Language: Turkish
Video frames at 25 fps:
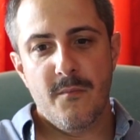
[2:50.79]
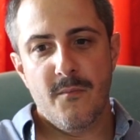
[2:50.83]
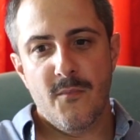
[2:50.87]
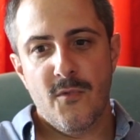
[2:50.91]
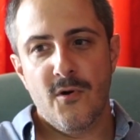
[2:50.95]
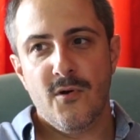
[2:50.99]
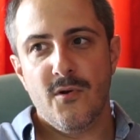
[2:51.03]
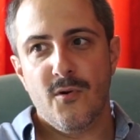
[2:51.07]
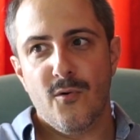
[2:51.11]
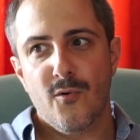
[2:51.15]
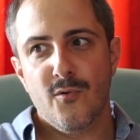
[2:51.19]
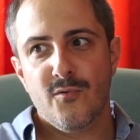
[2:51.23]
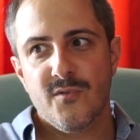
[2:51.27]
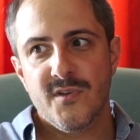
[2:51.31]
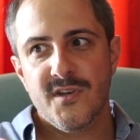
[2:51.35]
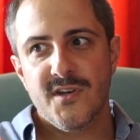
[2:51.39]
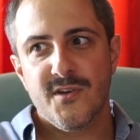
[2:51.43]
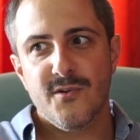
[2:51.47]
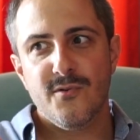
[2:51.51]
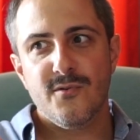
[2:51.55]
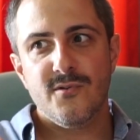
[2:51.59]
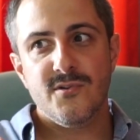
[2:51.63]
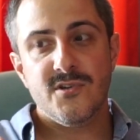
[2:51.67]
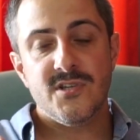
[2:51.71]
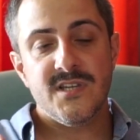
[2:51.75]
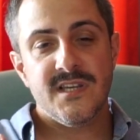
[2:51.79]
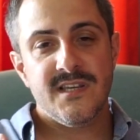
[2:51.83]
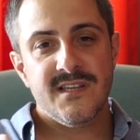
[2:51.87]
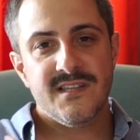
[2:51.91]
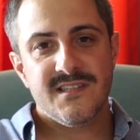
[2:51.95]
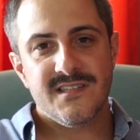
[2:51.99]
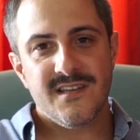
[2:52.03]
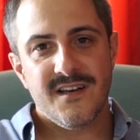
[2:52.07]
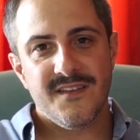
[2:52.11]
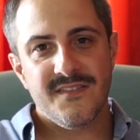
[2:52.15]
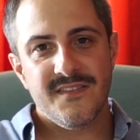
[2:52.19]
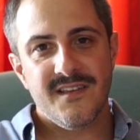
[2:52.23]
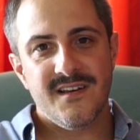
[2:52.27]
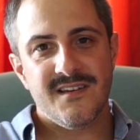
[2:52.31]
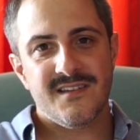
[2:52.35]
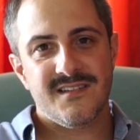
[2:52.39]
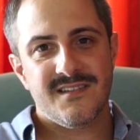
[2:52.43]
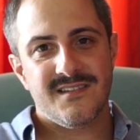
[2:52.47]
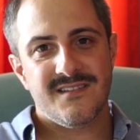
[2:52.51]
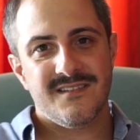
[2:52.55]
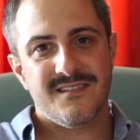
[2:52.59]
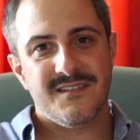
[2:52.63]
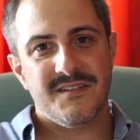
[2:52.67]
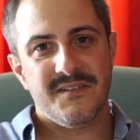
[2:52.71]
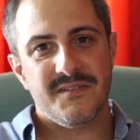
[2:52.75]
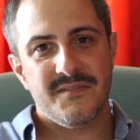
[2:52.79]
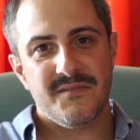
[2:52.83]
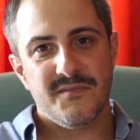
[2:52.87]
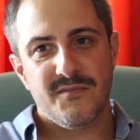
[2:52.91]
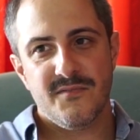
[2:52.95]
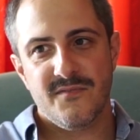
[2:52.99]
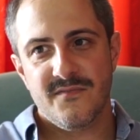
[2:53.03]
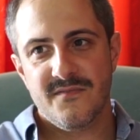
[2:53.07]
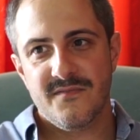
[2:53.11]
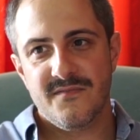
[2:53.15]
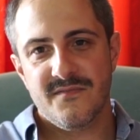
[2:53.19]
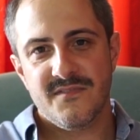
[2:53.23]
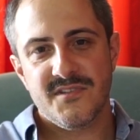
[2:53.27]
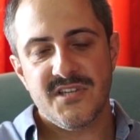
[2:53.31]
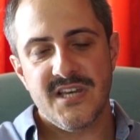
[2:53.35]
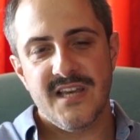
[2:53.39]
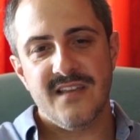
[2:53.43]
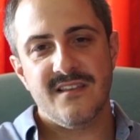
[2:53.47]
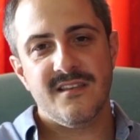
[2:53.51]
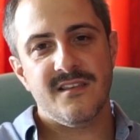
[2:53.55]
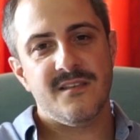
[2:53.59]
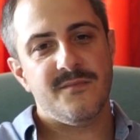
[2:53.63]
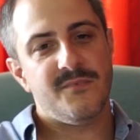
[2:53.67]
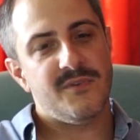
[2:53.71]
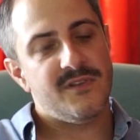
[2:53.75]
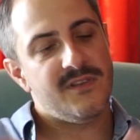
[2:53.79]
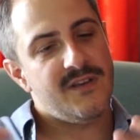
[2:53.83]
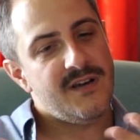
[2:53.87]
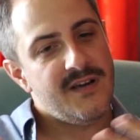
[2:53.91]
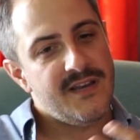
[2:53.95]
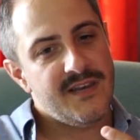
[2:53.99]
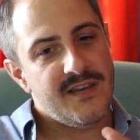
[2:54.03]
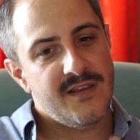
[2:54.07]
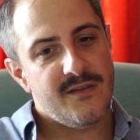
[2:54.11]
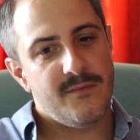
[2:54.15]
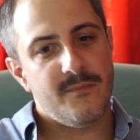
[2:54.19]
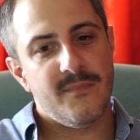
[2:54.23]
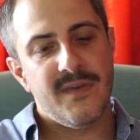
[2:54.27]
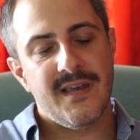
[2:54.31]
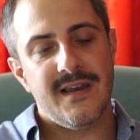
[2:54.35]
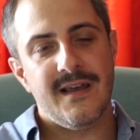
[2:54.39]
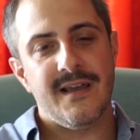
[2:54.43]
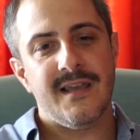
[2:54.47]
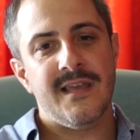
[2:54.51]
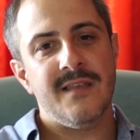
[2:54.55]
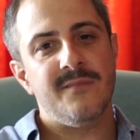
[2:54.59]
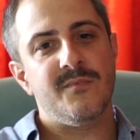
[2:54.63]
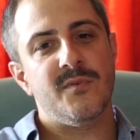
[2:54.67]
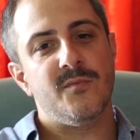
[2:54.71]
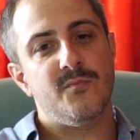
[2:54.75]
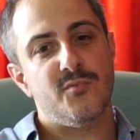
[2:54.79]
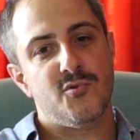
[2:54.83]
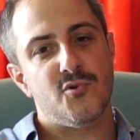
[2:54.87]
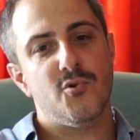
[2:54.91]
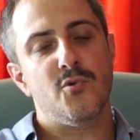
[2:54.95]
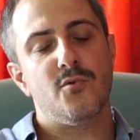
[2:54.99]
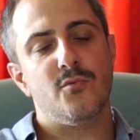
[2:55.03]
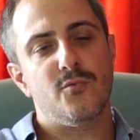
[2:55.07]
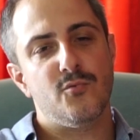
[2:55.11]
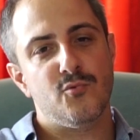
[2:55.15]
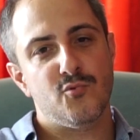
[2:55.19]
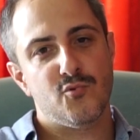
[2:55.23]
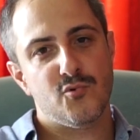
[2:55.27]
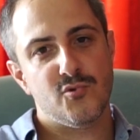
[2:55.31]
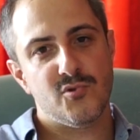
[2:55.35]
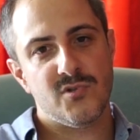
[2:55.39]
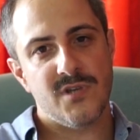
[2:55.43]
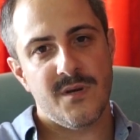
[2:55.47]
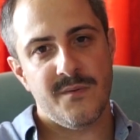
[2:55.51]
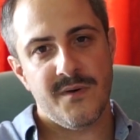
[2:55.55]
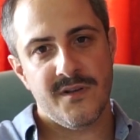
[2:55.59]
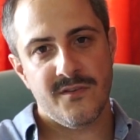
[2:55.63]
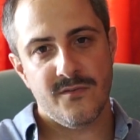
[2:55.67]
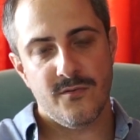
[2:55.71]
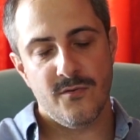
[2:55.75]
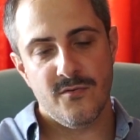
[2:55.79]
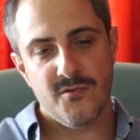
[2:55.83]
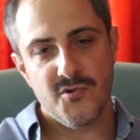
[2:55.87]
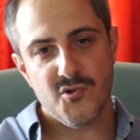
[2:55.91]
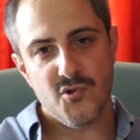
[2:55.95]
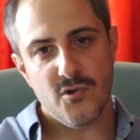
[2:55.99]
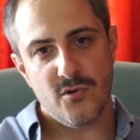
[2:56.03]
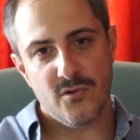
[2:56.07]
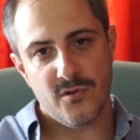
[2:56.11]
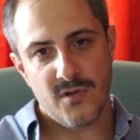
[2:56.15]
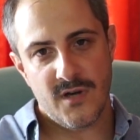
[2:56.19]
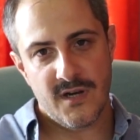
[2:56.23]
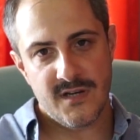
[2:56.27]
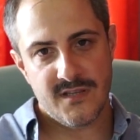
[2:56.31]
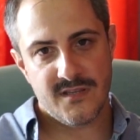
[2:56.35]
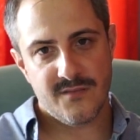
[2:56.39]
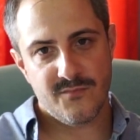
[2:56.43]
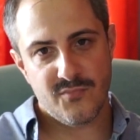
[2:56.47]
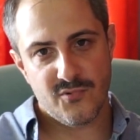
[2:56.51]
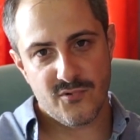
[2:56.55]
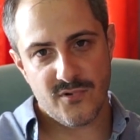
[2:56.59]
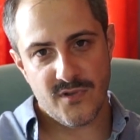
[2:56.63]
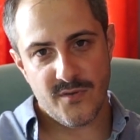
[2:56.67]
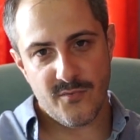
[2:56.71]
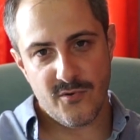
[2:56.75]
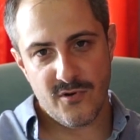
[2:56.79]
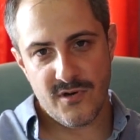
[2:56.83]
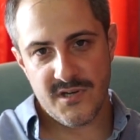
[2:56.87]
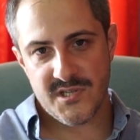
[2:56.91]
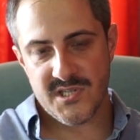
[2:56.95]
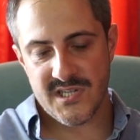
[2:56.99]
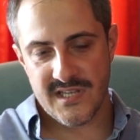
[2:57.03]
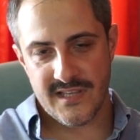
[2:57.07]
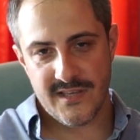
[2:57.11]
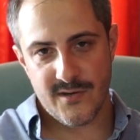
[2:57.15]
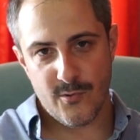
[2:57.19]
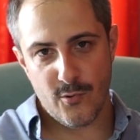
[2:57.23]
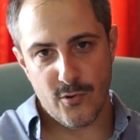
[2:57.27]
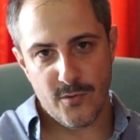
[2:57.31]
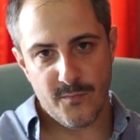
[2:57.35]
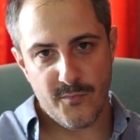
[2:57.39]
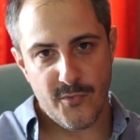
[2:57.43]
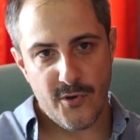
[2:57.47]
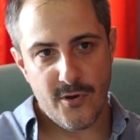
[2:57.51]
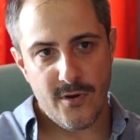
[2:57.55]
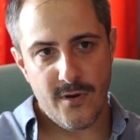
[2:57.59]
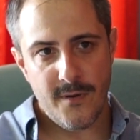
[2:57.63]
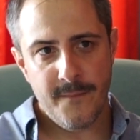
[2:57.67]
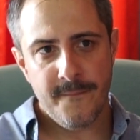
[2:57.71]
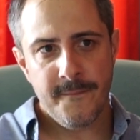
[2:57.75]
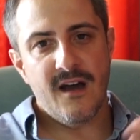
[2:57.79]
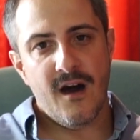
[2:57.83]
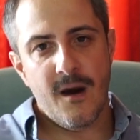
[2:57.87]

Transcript: Böyle onları görünce insanlar e, şey dedi bana hani merak etme bu çok uzun zaman önce oldu artık burada böyle şeyler olmuyor.